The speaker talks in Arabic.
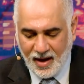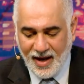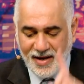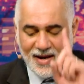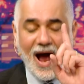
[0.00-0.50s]

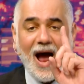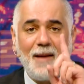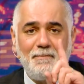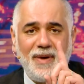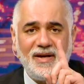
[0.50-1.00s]
إن
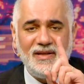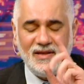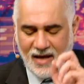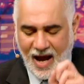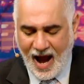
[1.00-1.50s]

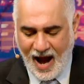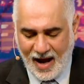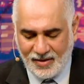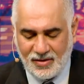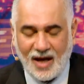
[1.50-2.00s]
أحبني
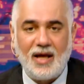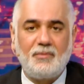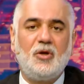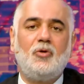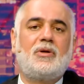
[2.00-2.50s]
أحد هلا
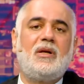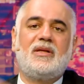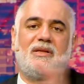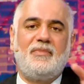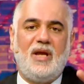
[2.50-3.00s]
بنقول
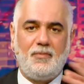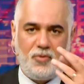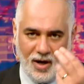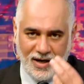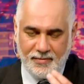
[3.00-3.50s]
كلياتنا
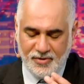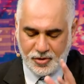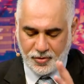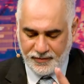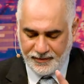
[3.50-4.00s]
بنحبه هلا
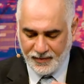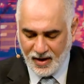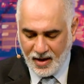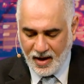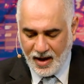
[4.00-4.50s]
بنشوف
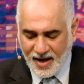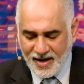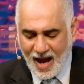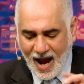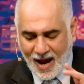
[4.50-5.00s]

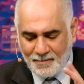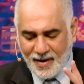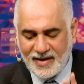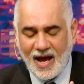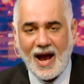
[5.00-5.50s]
إن
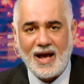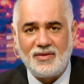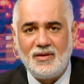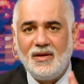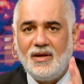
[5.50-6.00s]
أحبني أحد
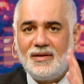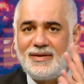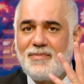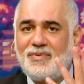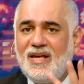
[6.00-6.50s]

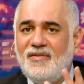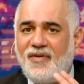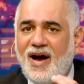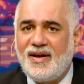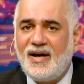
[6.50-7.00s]
طيب كيف
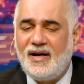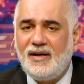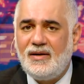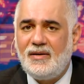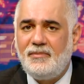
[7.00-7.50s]
أنا
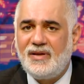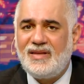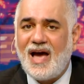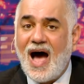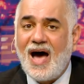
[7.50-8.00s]

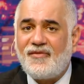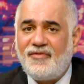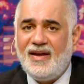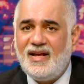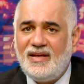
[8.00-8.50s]
بدي أعرف
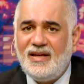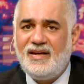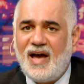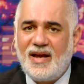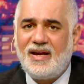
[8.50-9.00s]
حالي
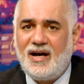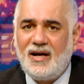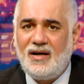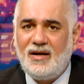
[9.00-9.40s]
إني أنا